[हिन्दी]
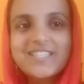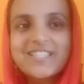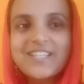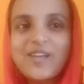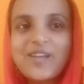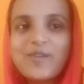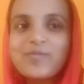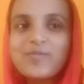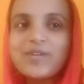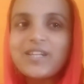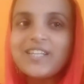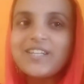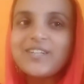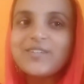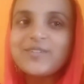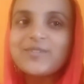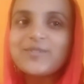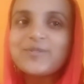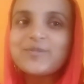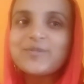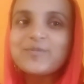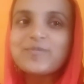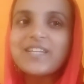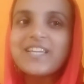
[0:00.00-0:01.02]

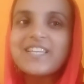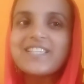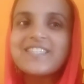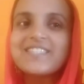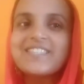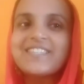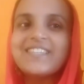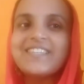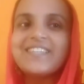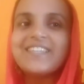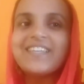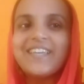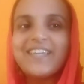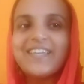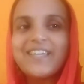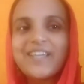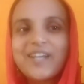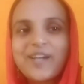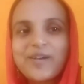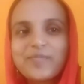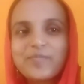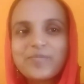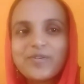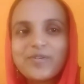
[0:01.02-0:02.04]
असलकुम कैसे हैं
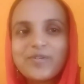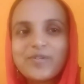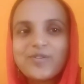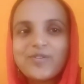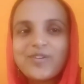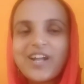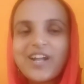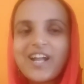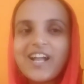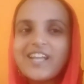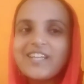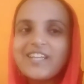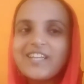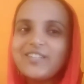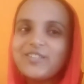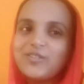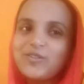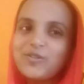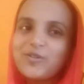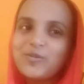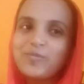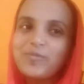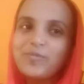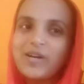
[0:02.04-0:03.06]
आप लोग आई
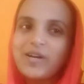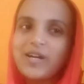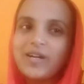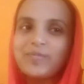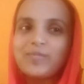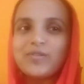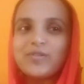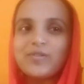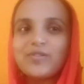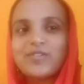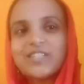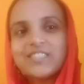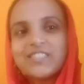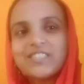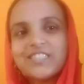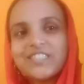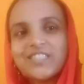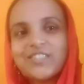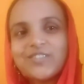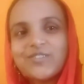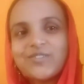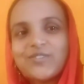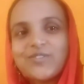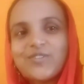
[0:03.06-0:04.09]
होप आप लोग अच्छे
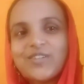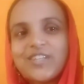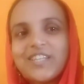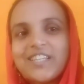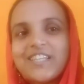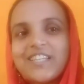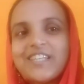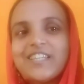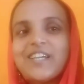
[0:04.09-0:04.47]
होंगे